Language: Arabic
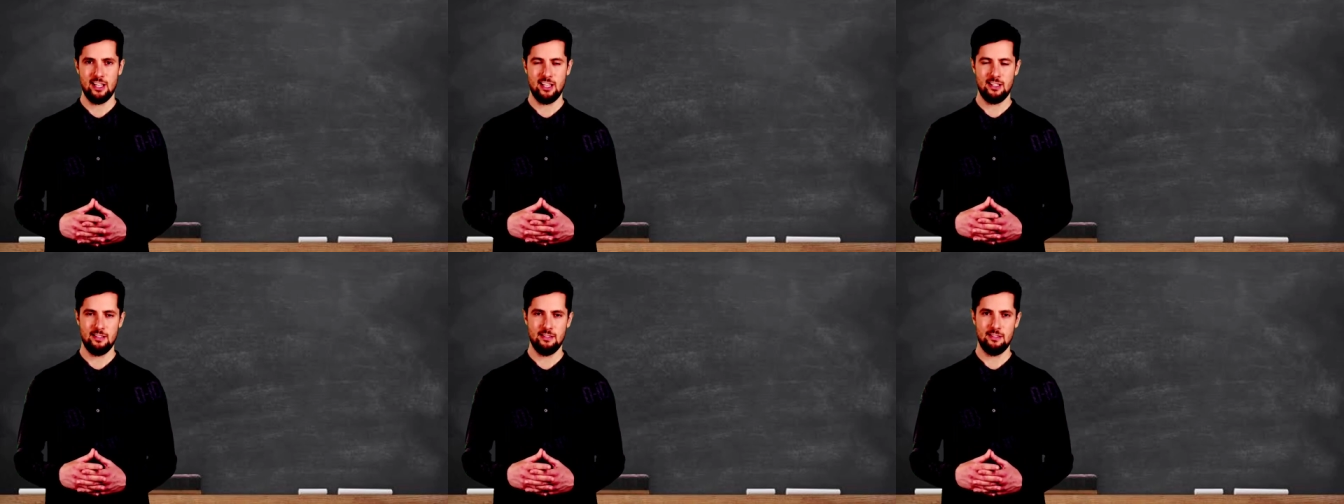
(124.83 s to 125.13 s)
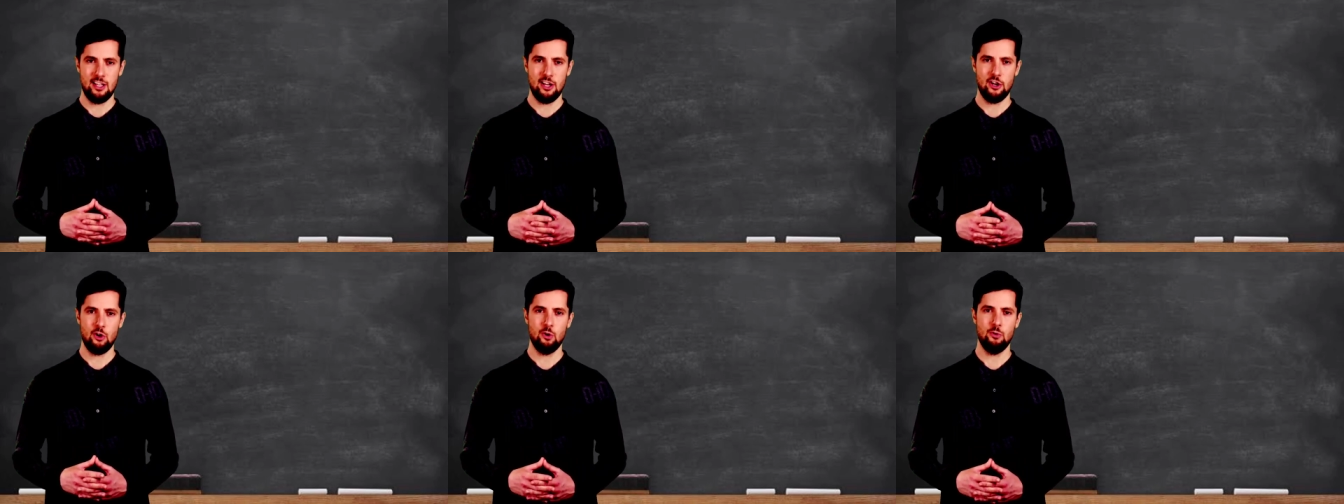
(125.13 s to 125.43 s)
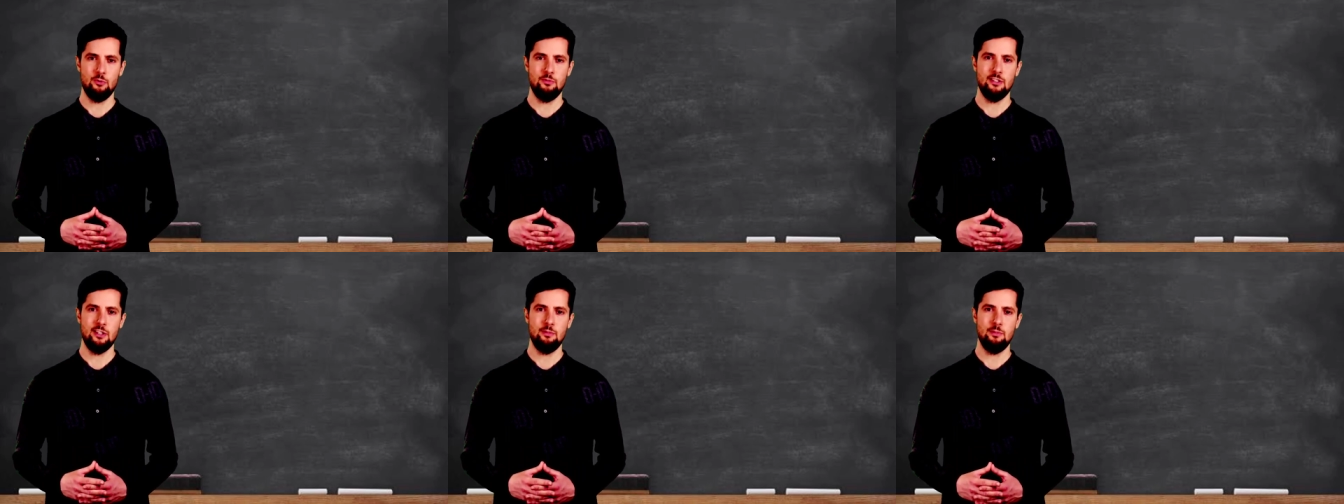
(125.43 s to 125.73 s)
أن
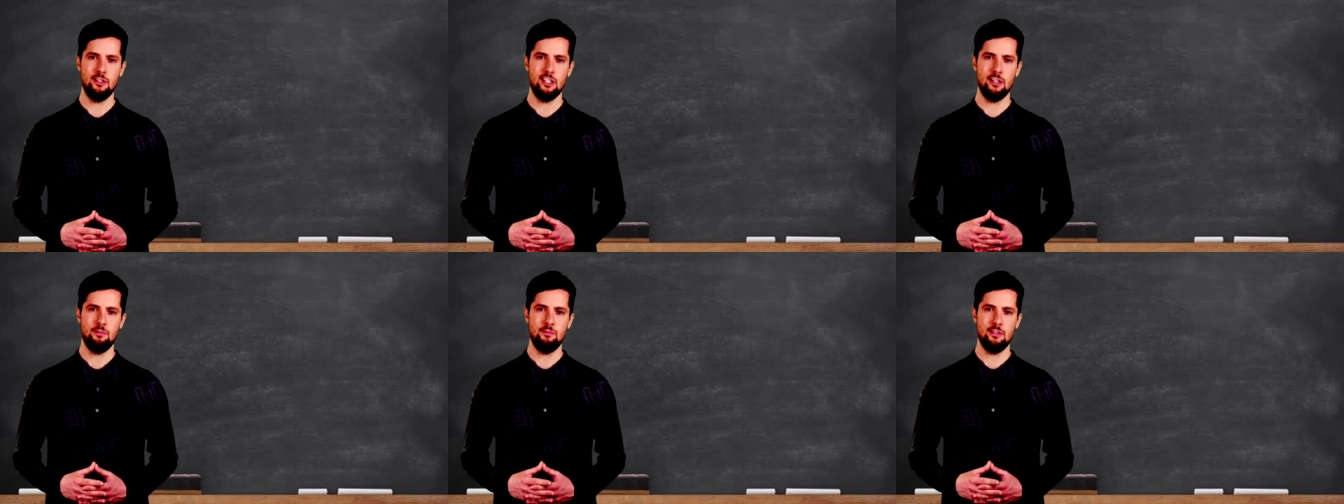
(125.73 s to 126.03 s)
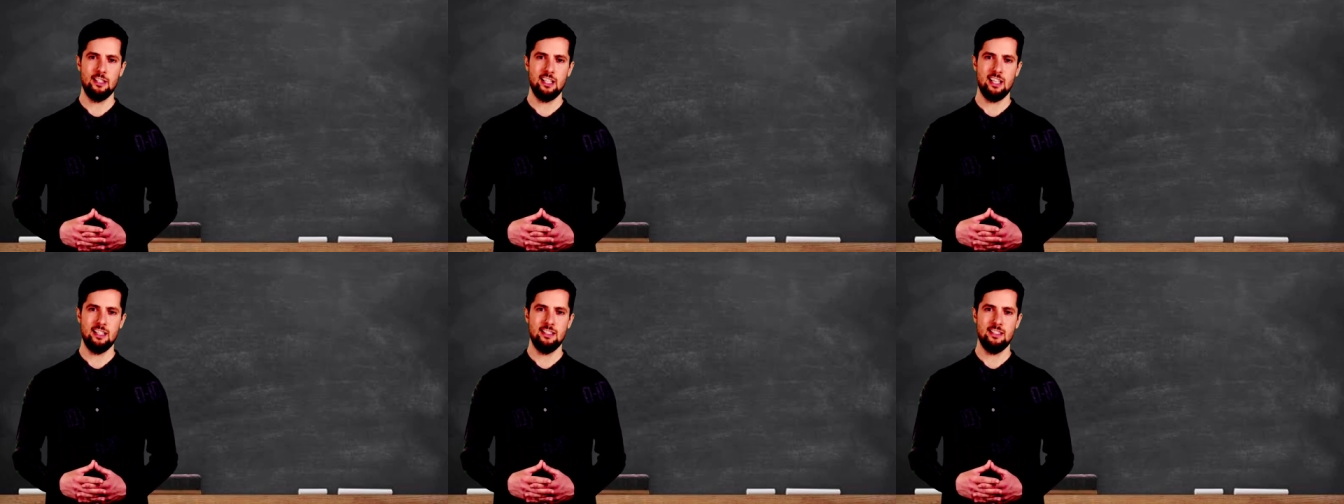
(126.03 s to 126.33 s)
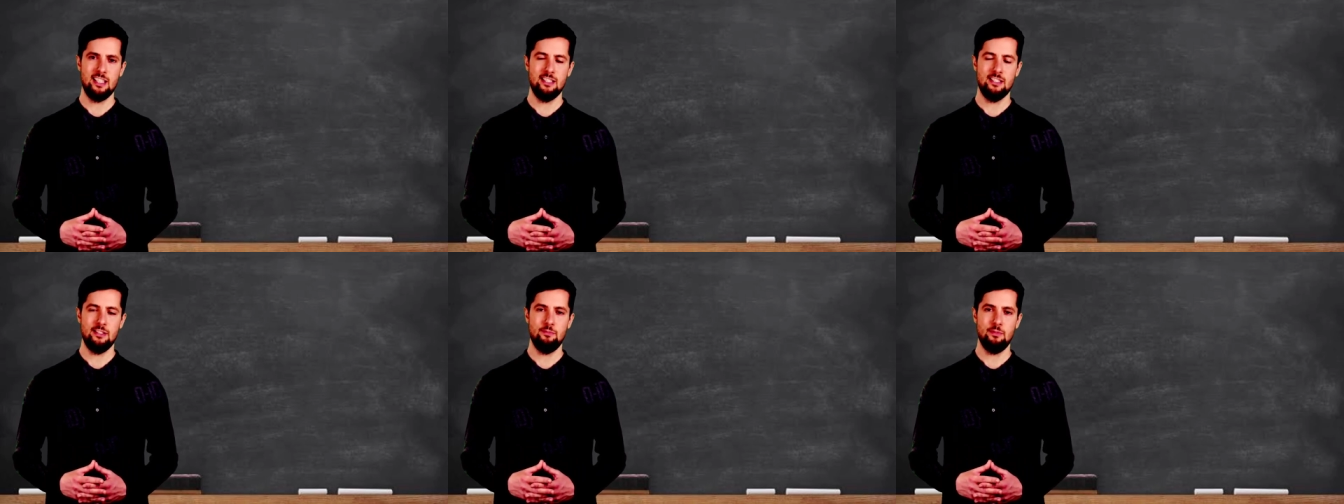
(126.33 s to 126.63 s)
نأخذ بجميع
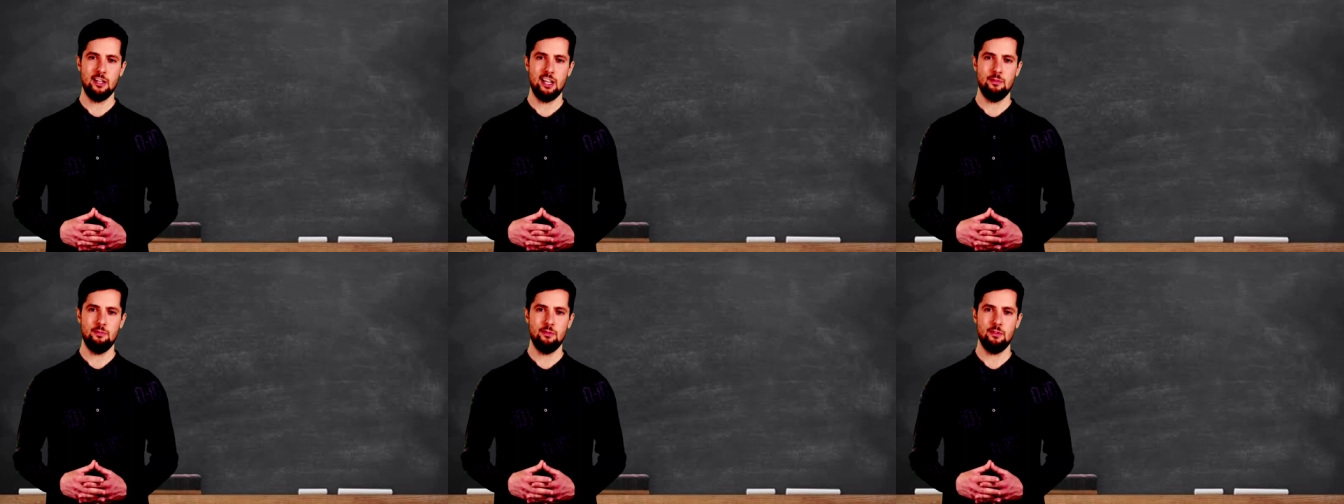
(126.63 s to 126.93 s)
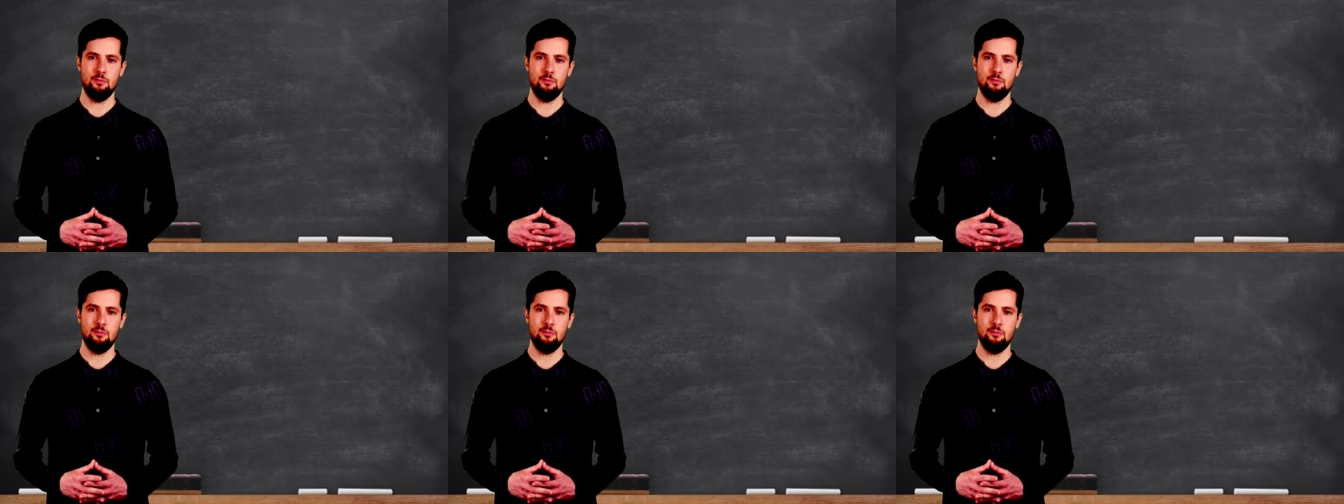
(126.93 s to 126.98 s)
الأسباب